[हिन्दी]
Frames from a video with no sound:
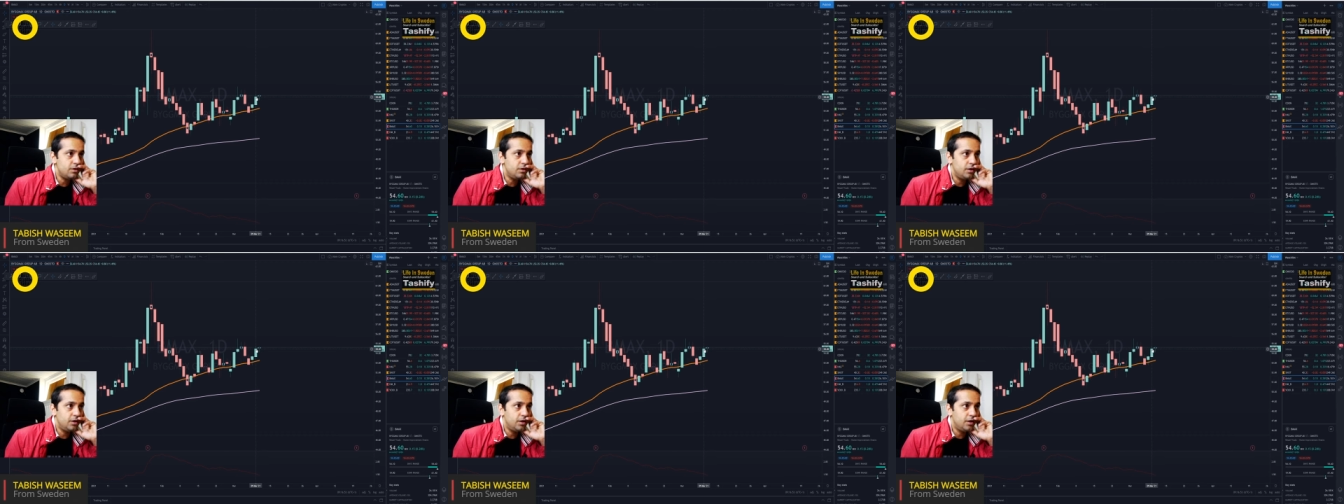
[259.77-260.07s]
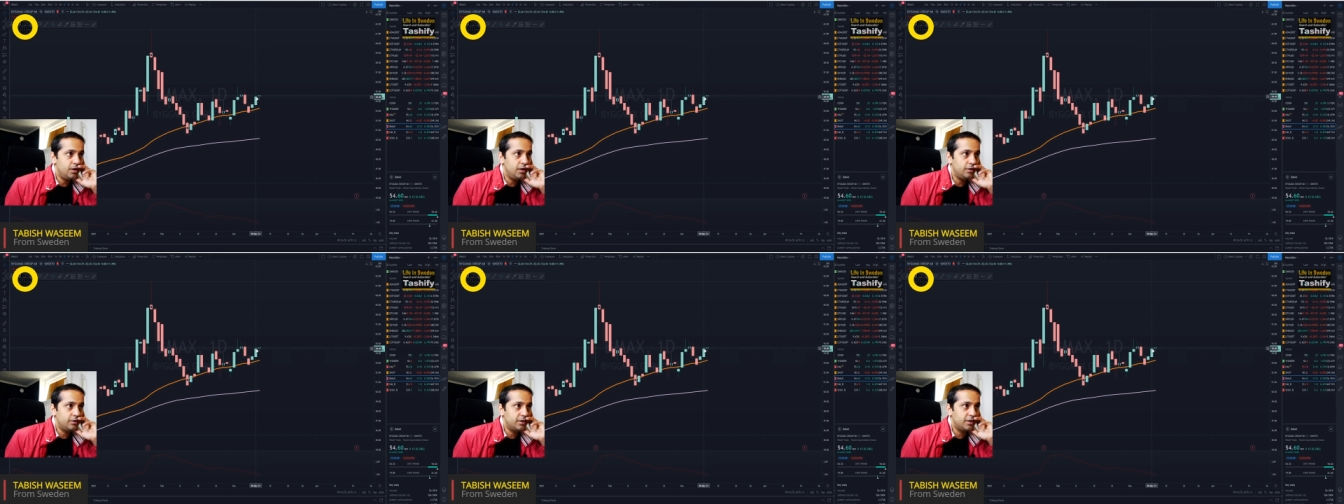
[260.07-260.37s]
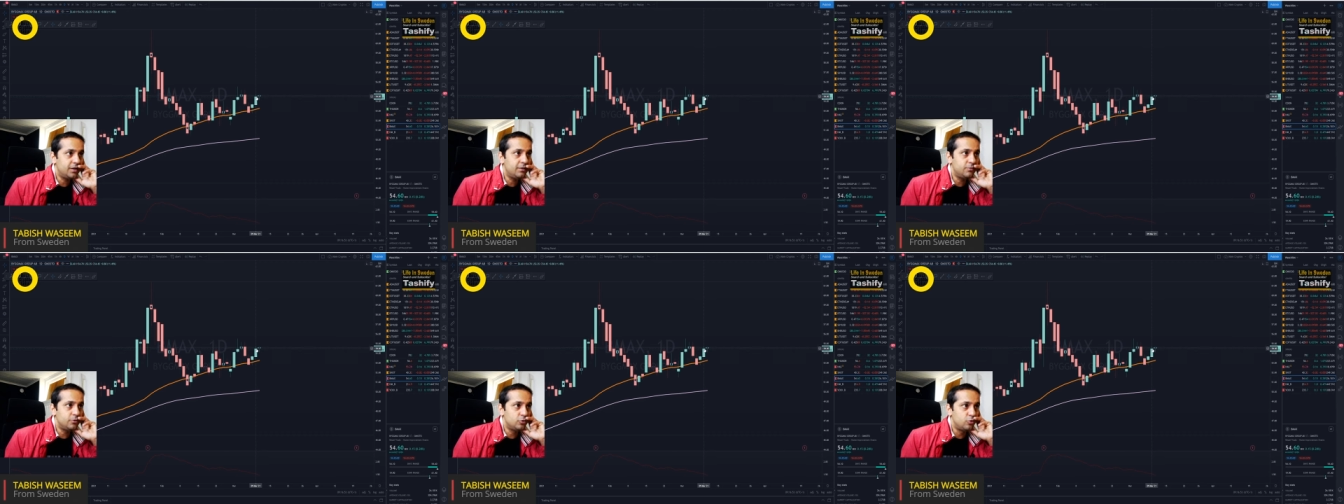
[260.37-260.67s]

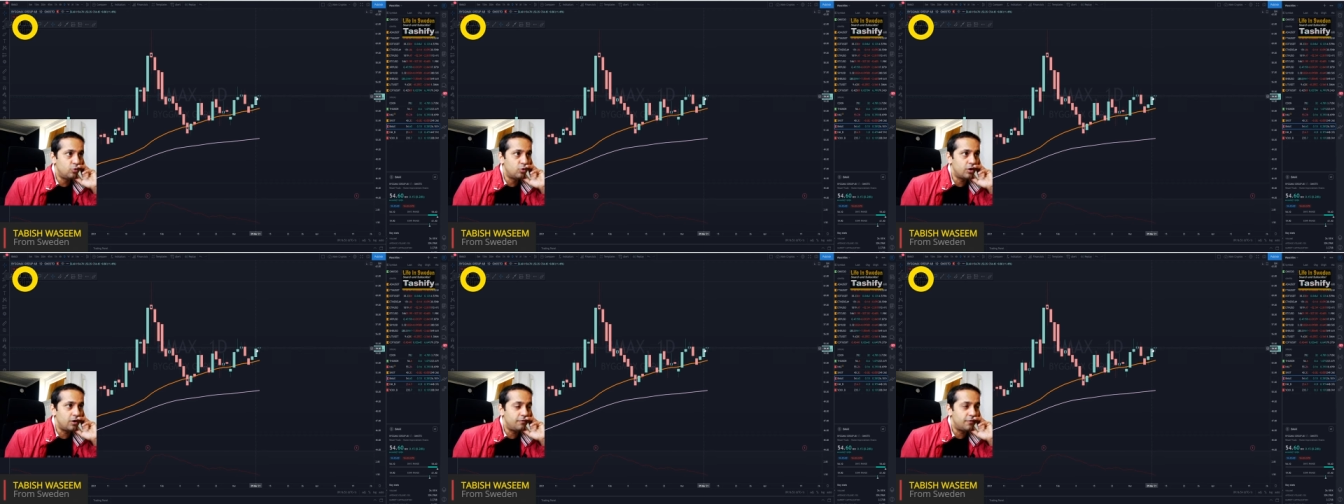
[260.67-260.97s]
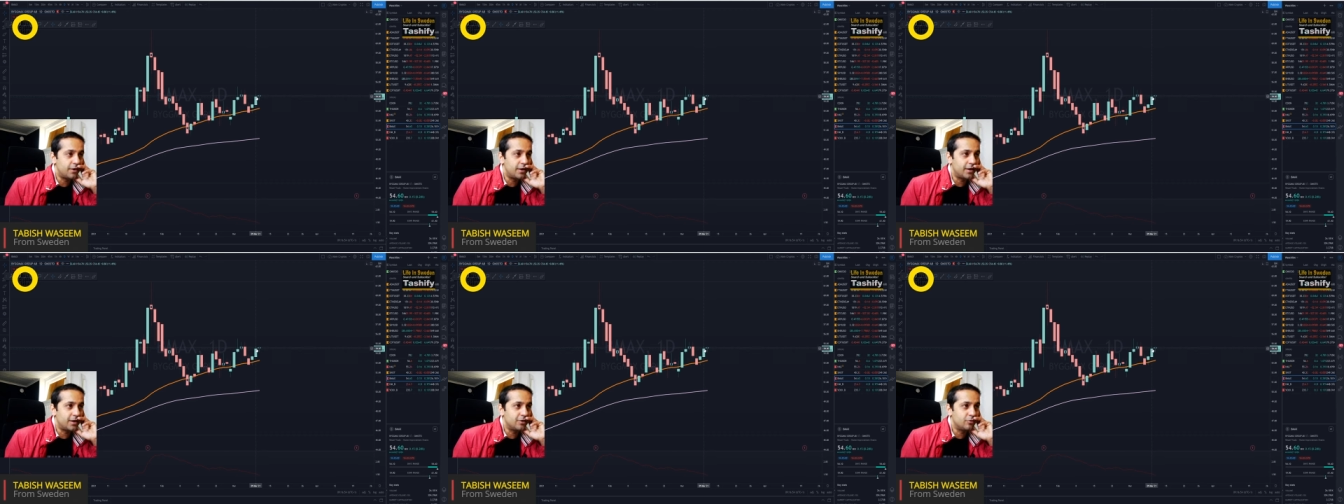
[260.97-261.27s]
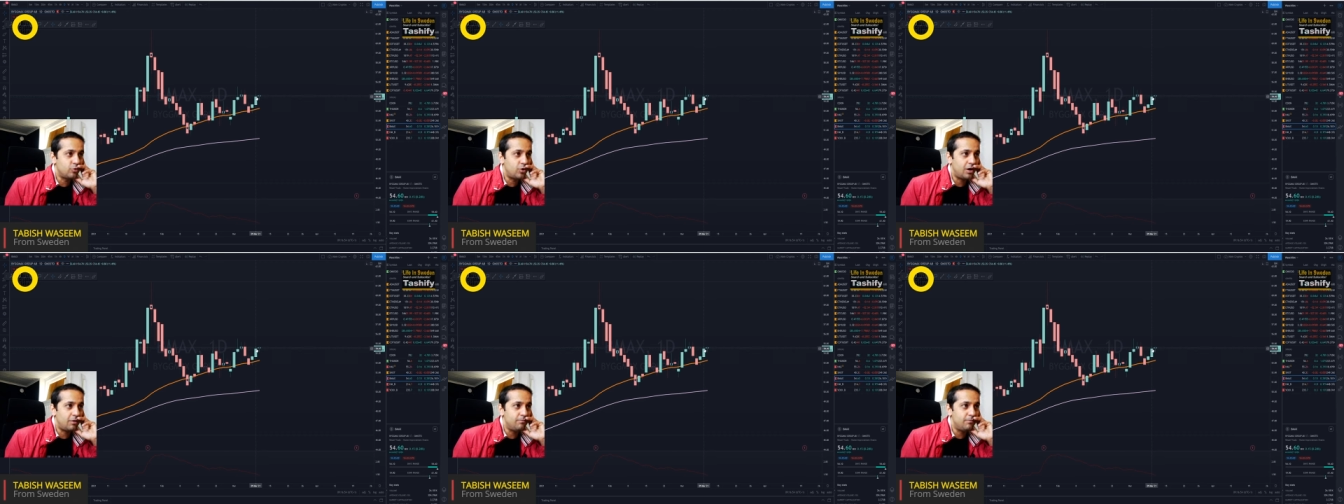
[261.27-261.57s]
तकरीबन दो का फ़र्क है
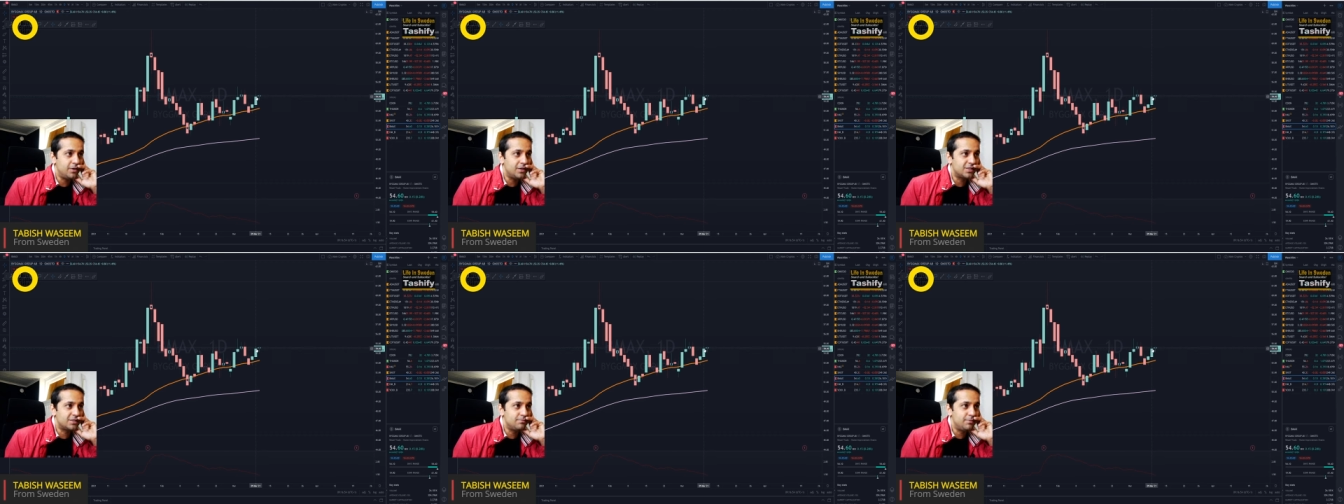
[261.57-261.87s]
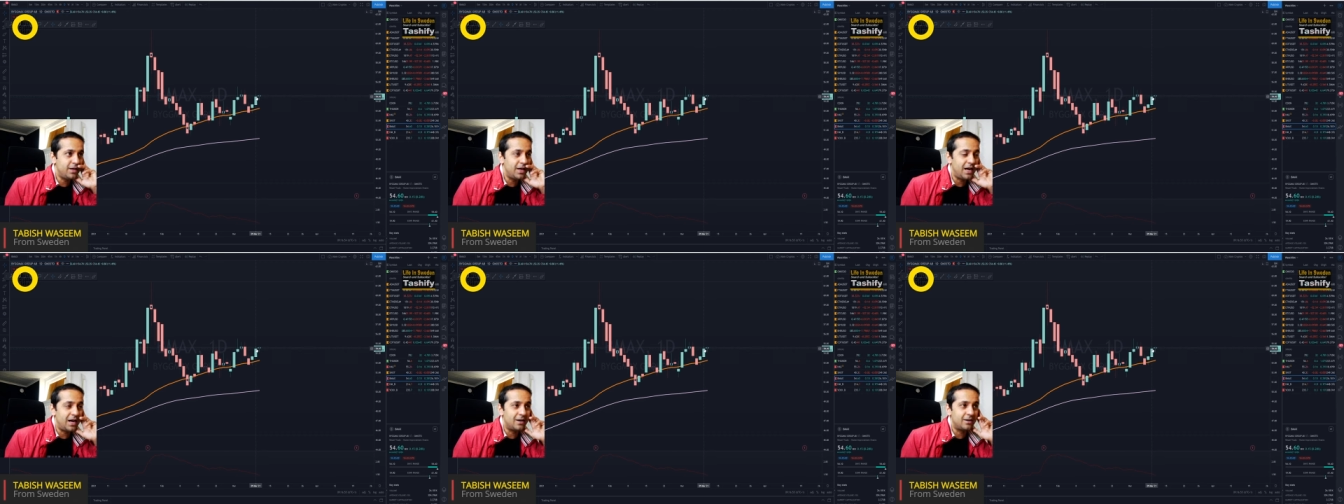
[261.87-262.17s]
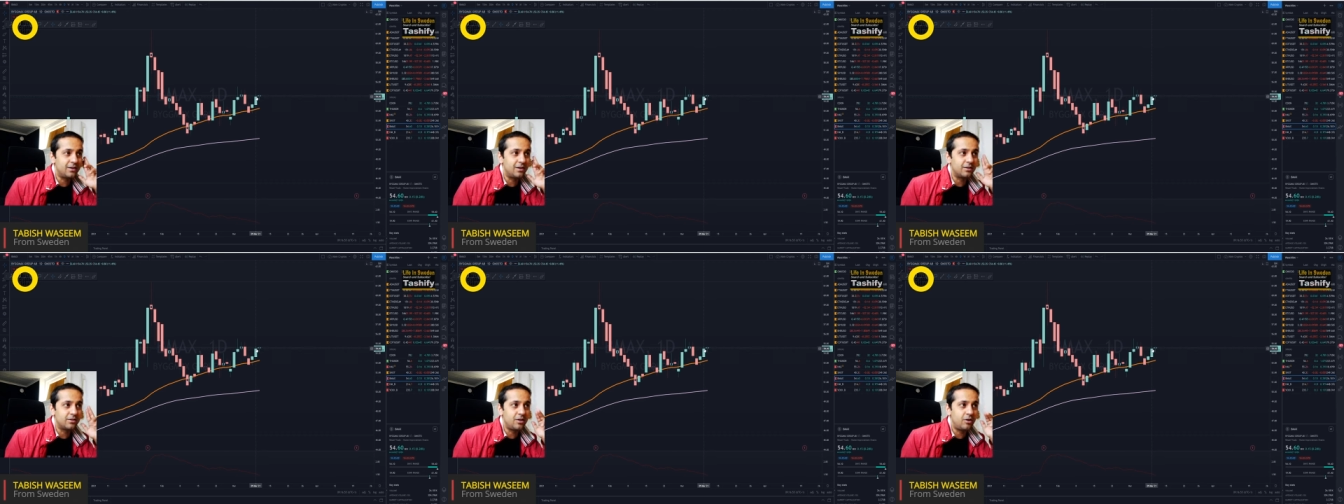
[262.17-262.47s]
तो अब मैं इसमें
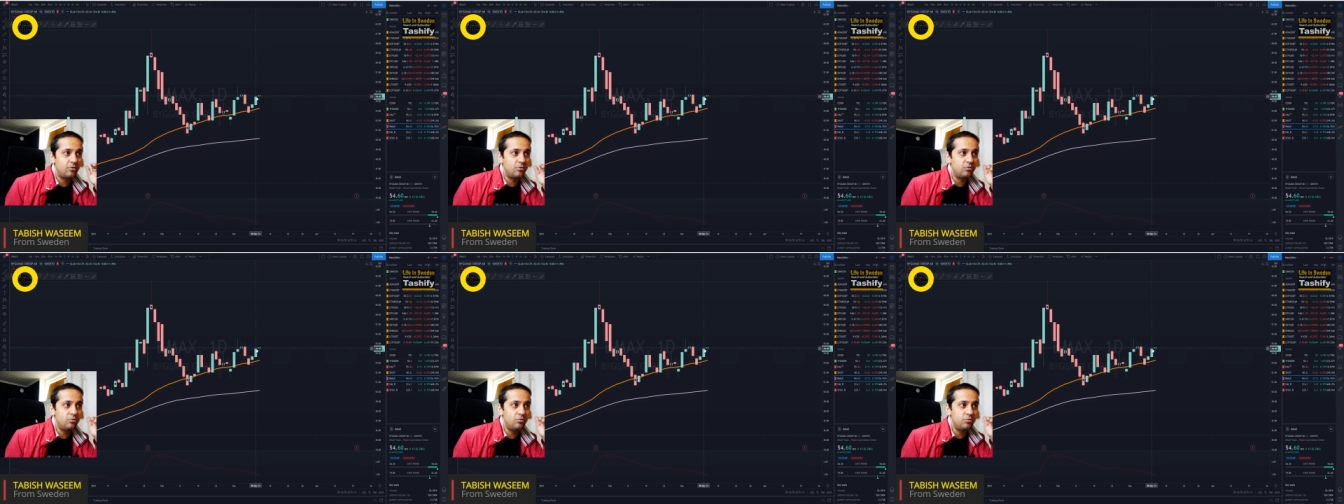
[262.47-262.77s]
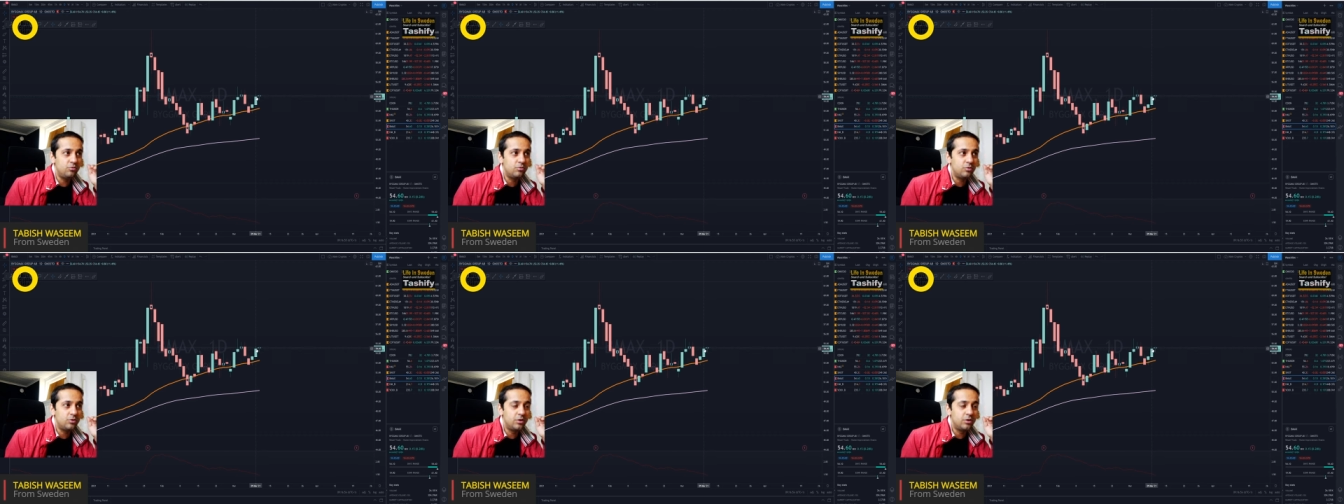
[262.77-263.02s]
ऐड करता हूँ